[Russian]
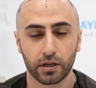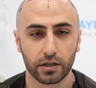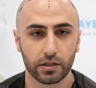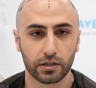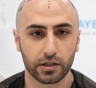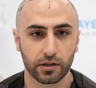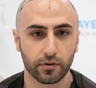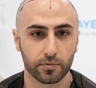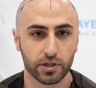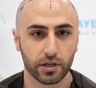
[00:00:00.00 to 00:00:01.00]
И как
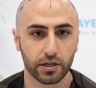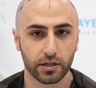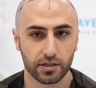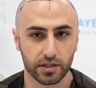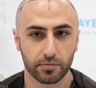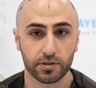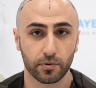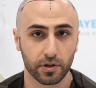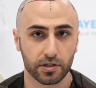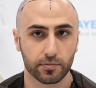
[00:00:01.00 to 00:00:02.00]
вообще клиника сама
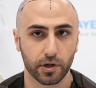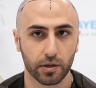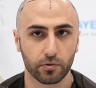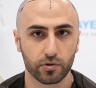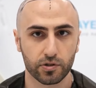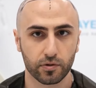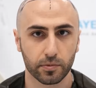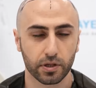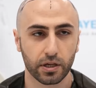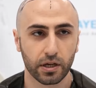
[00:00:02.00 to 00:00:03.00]
справляется с плохими
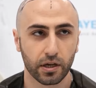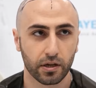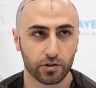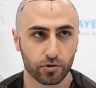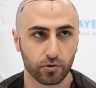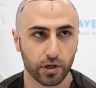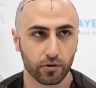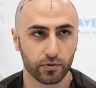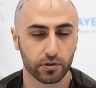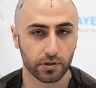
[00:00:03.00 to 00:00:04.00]
отзывами, что я
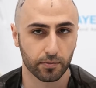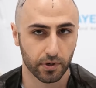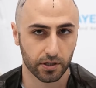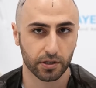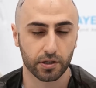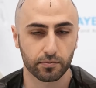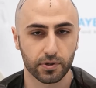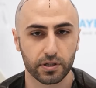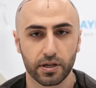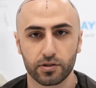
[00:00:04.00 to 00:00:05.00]
увидел на практике,
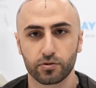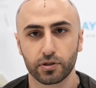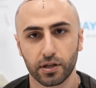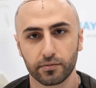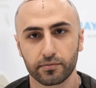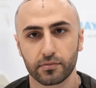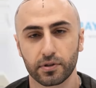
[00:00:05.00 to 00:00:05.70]
придя сюда.